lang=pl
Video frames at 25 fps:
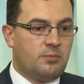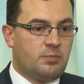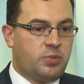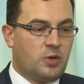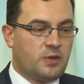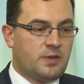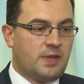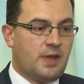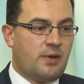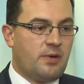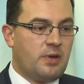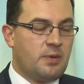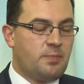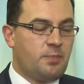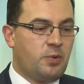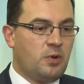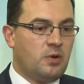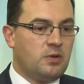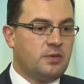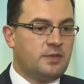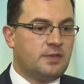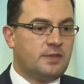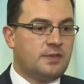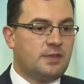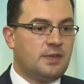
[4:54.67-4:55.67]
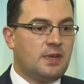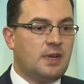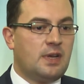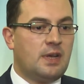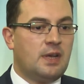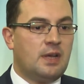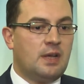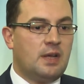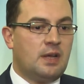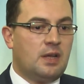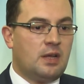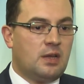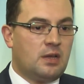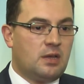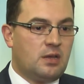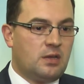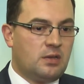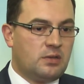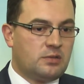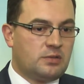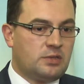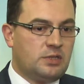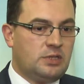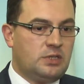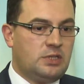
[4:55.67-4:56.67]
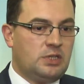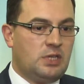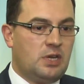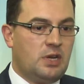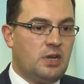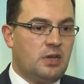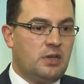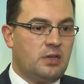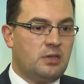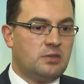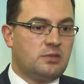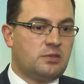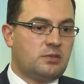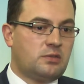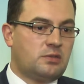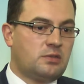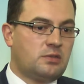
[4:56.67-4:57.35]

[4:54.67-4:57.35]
po całej Polsce. E, dzisiaj,